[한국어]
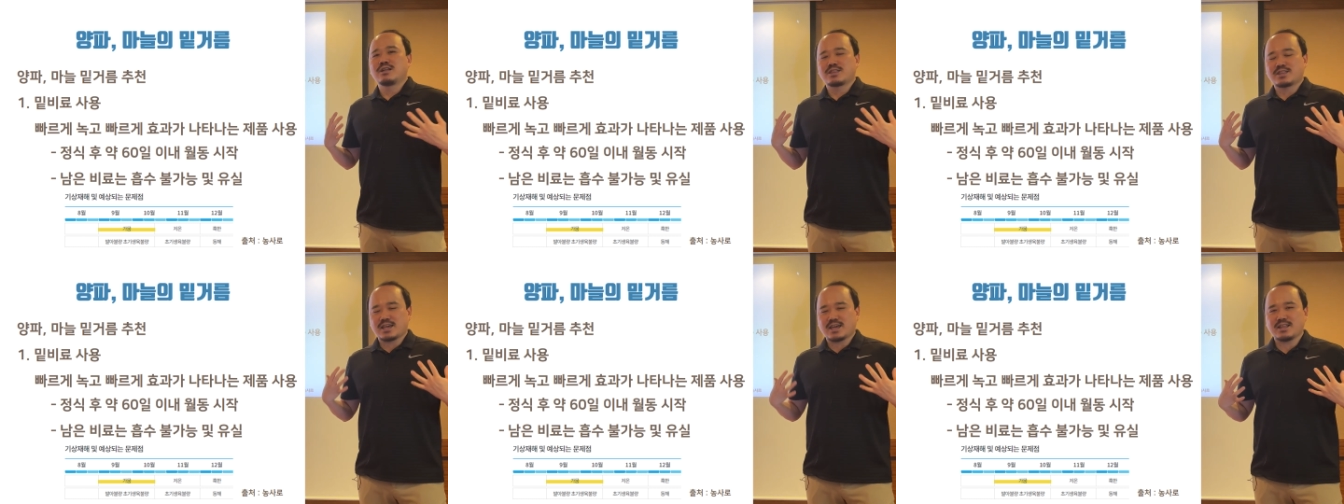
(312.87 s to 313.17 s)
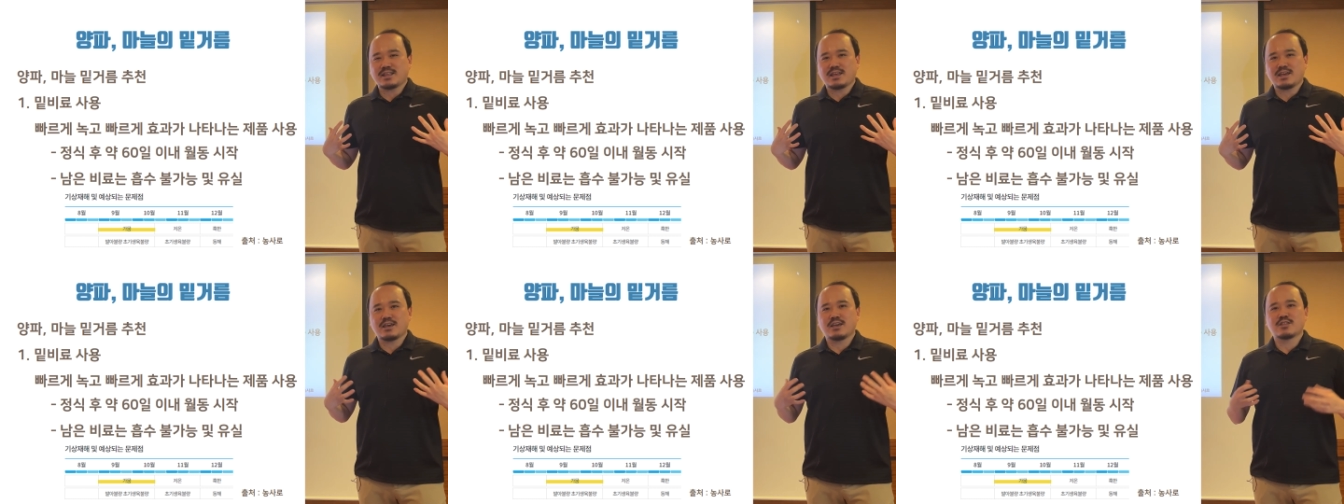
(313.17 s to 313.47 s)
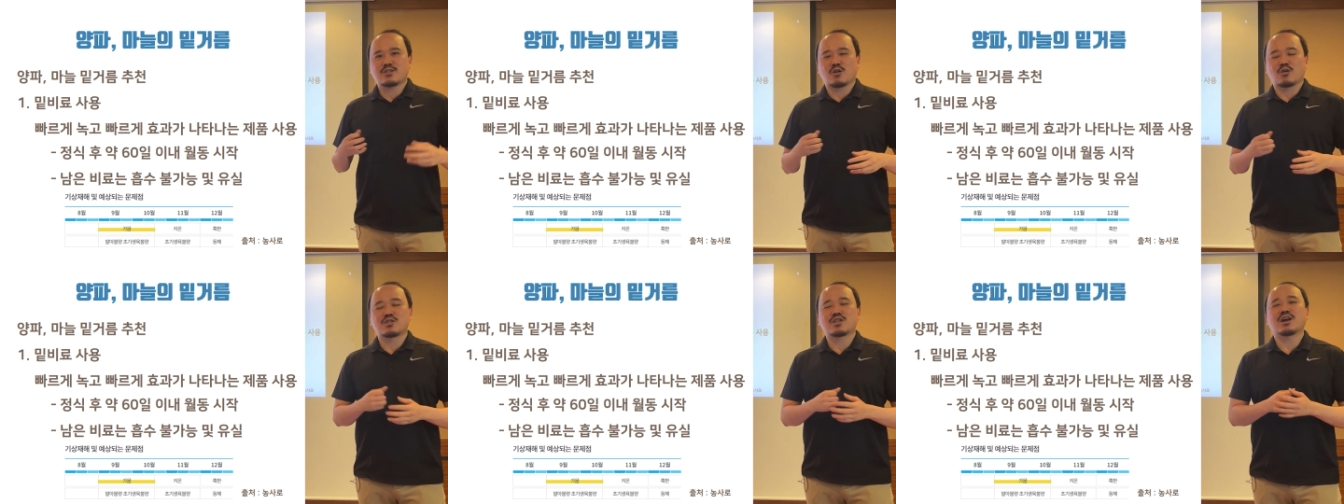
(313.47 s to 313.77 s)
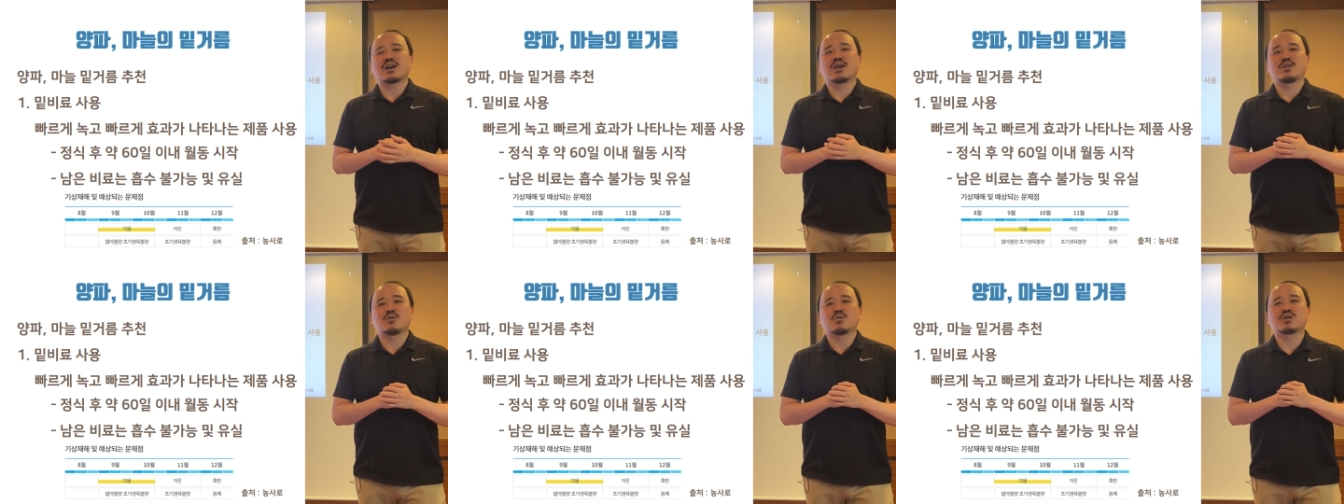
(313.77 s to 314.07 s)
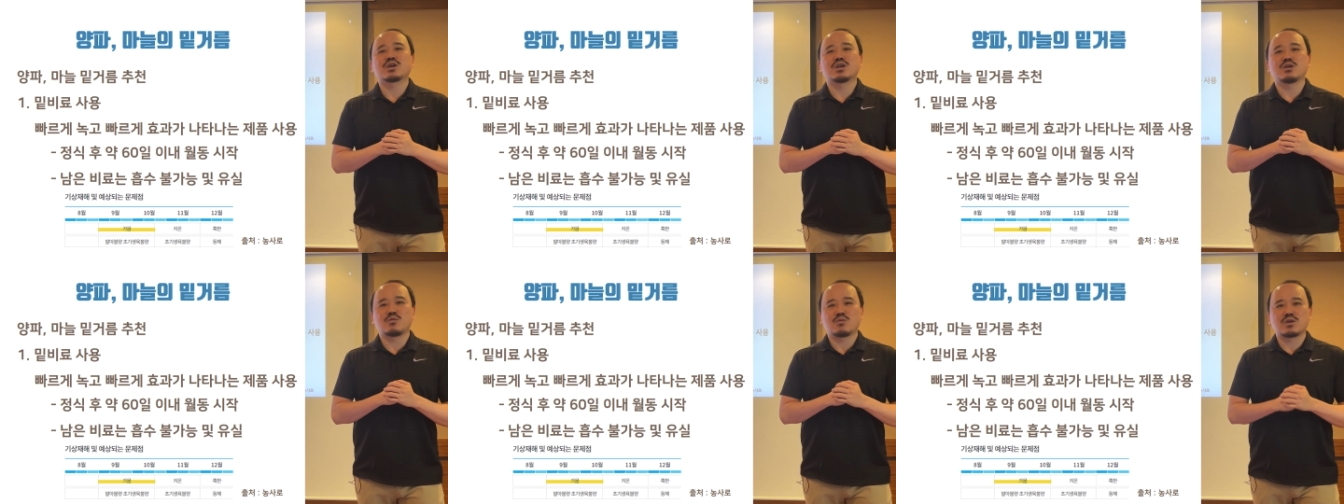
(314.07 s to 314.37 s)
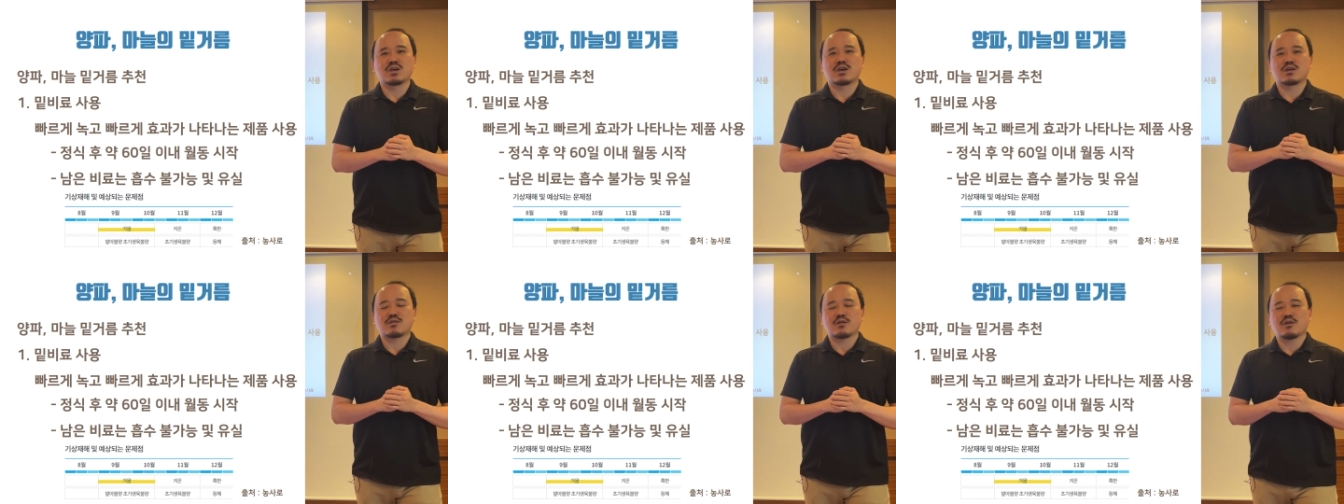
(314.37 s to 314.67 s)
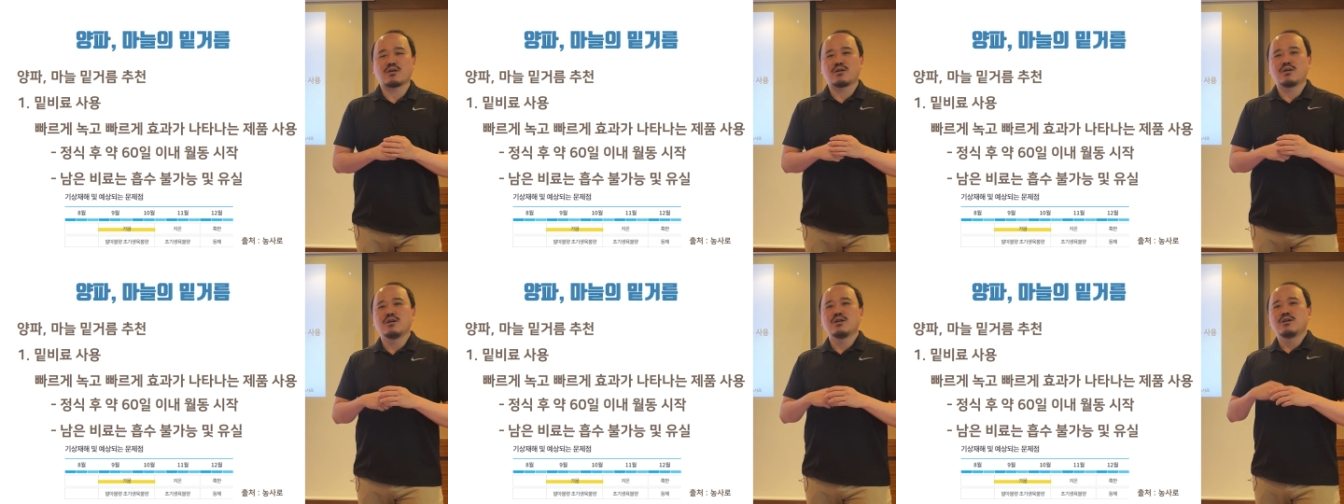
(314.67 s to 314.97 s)
체내에 저장해 놓기
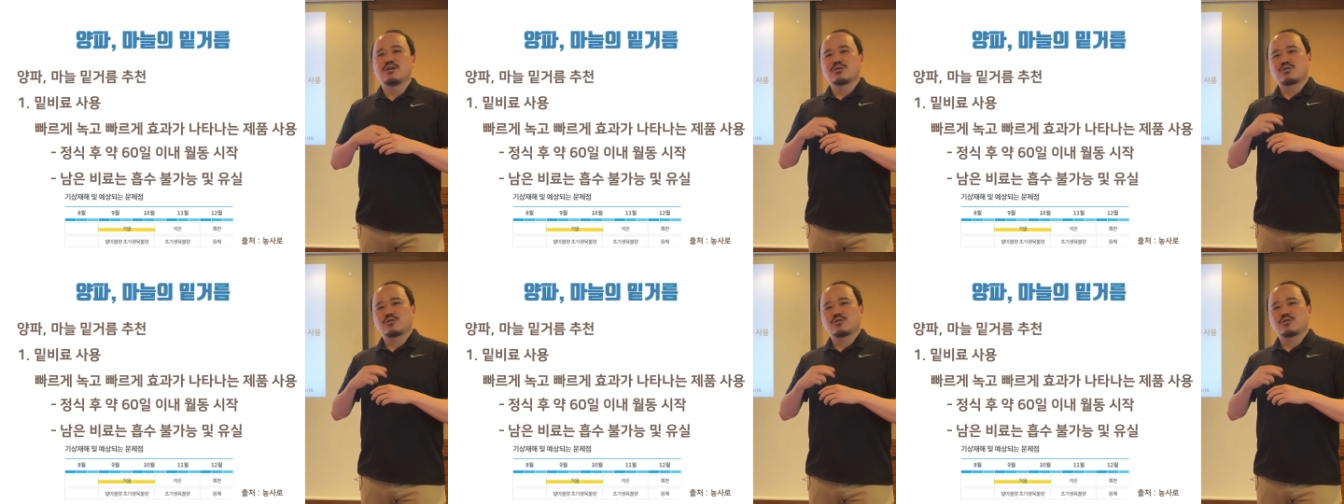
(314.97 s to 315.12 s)
위해서